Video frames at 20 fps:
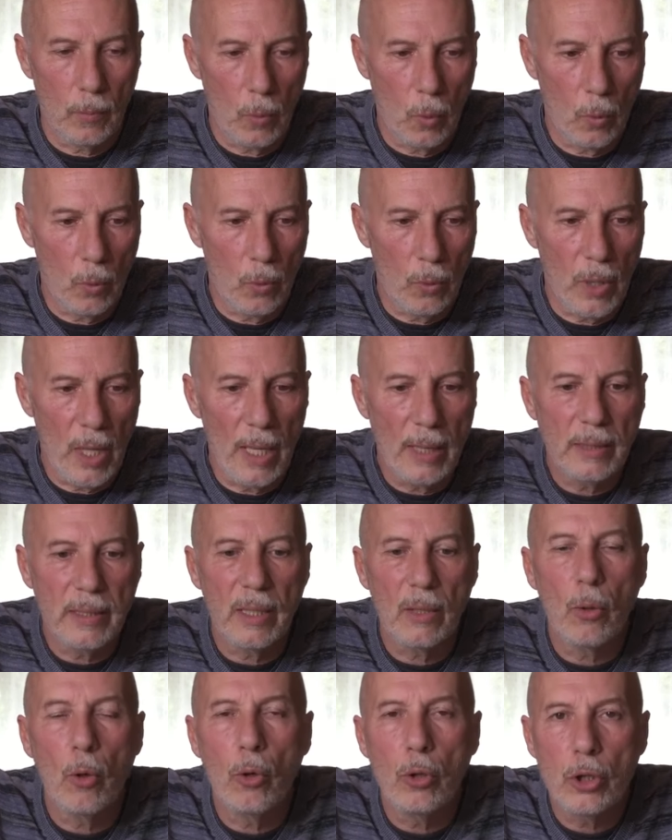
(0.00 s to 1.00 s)
on a des
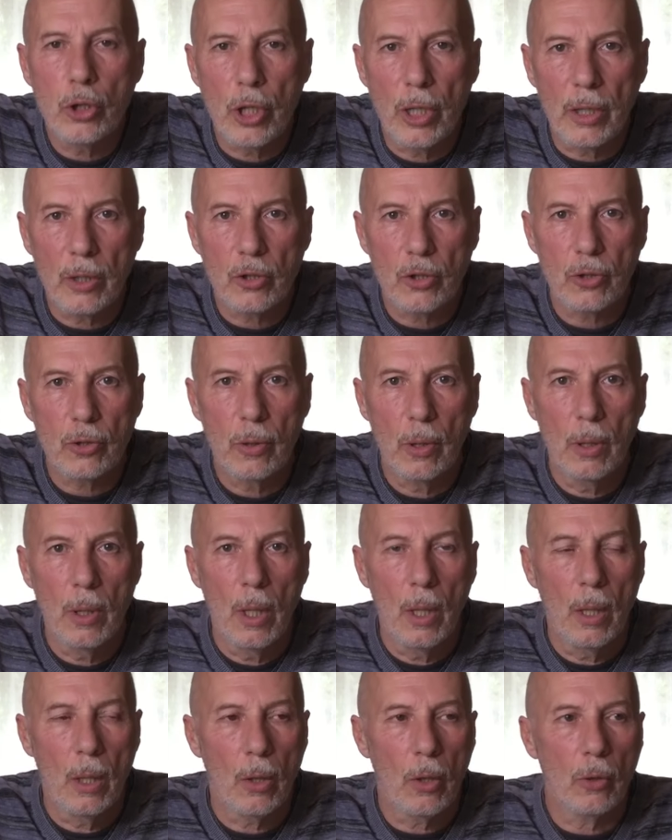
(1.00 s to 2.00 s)
recherches.
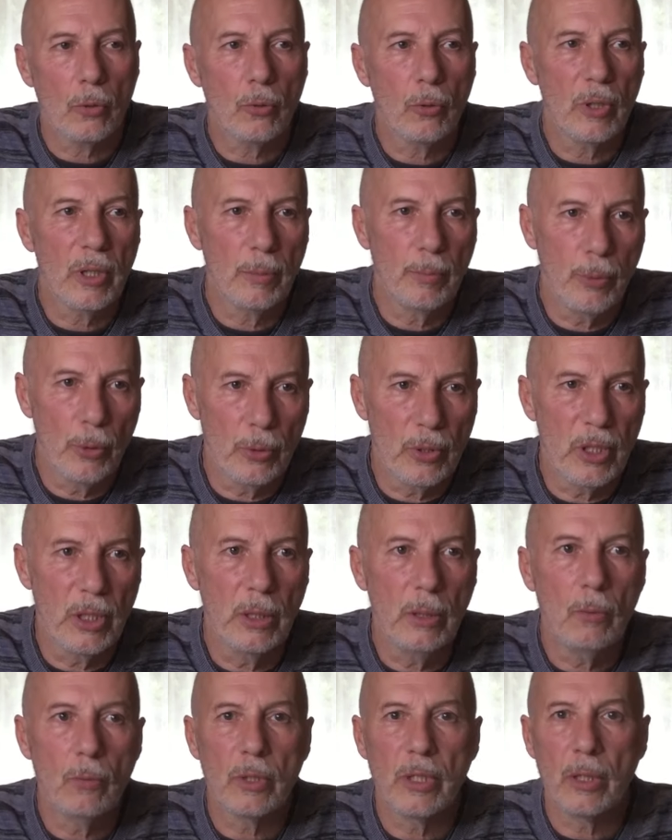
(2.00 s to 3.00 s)
Quand on est
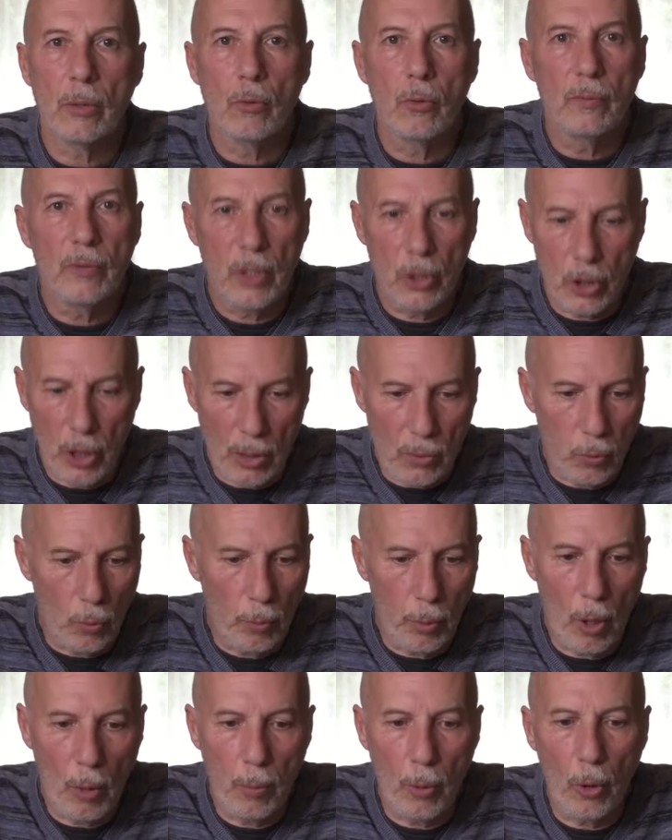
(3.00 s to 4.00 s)
petit, on découvre déjà son
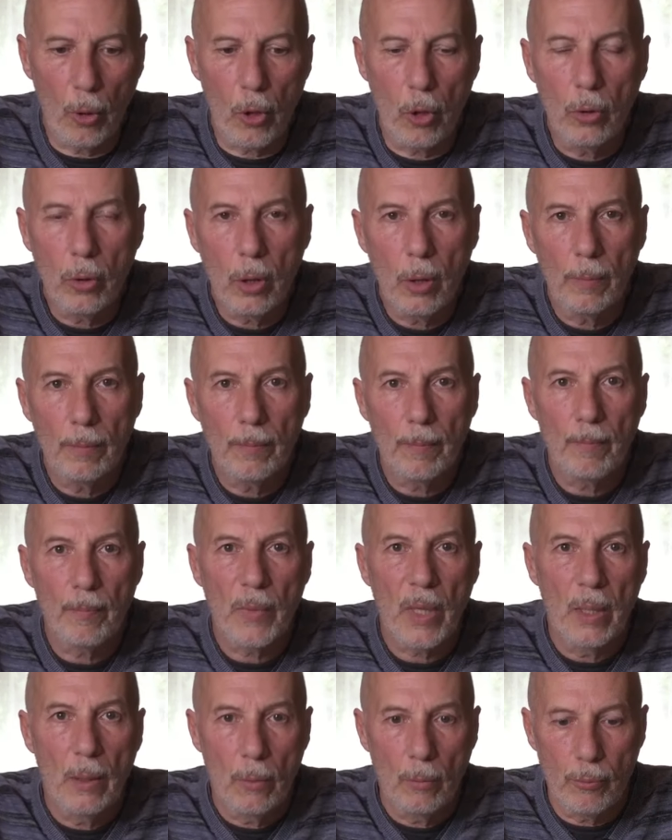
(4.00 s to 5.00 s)
propre corps.
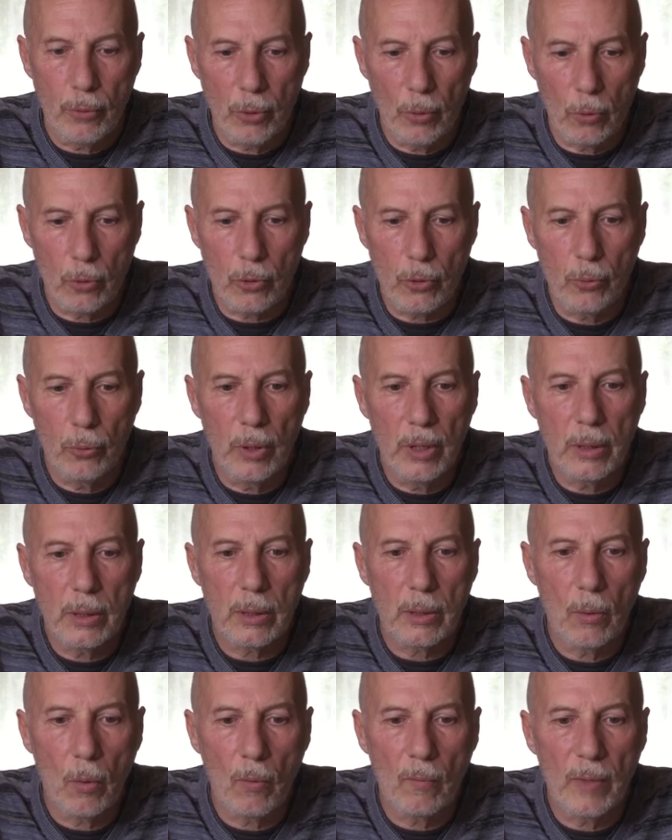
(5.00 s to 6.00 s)
Puis
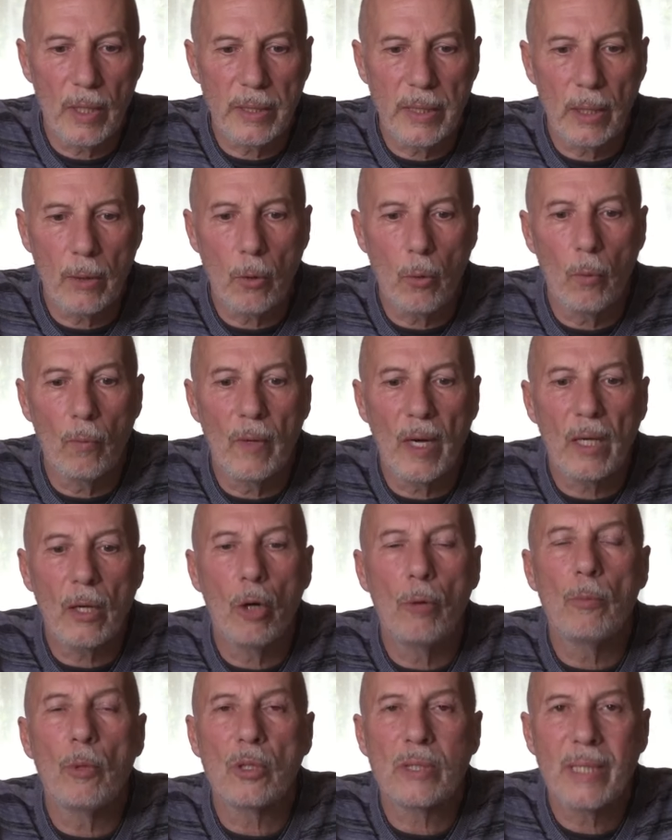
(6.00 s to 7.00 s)
ensuite, on va, va
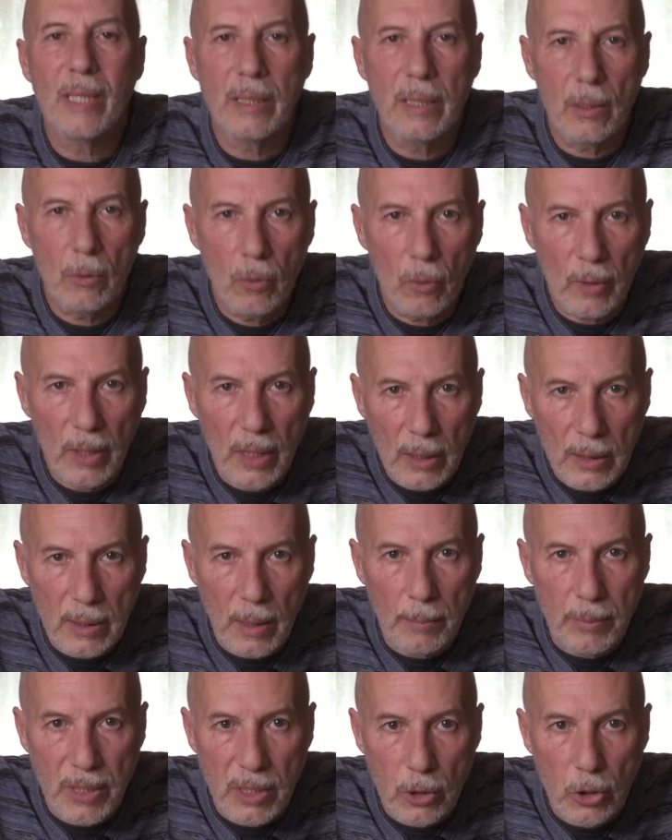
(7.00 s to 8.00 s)
commencer à découvrir sa
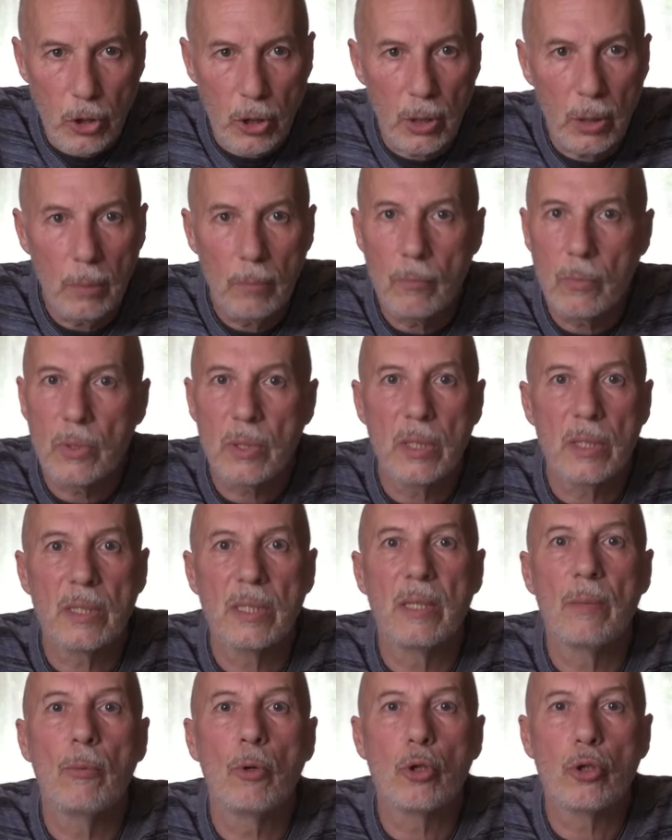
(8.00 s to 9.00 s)
psyché, ses
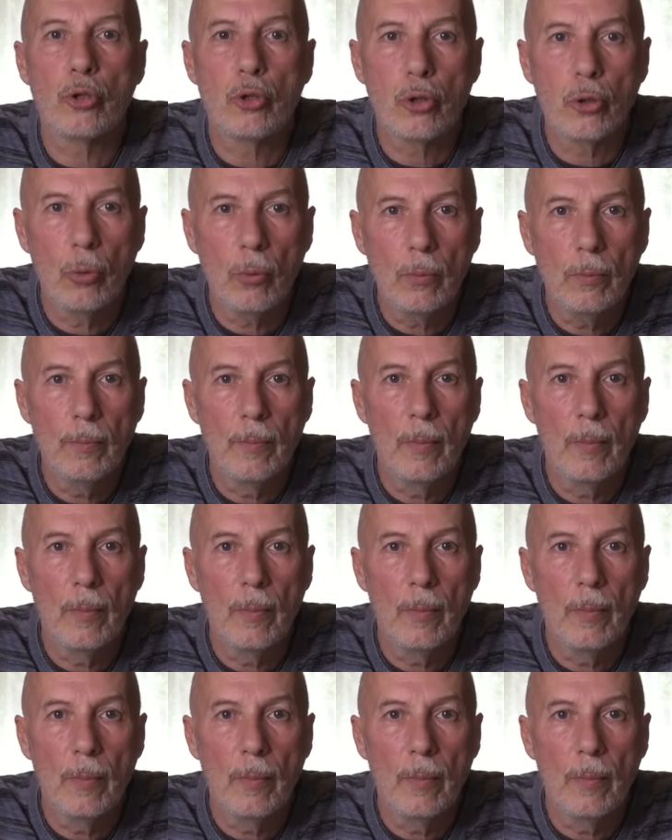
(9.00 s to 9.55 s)
émotions.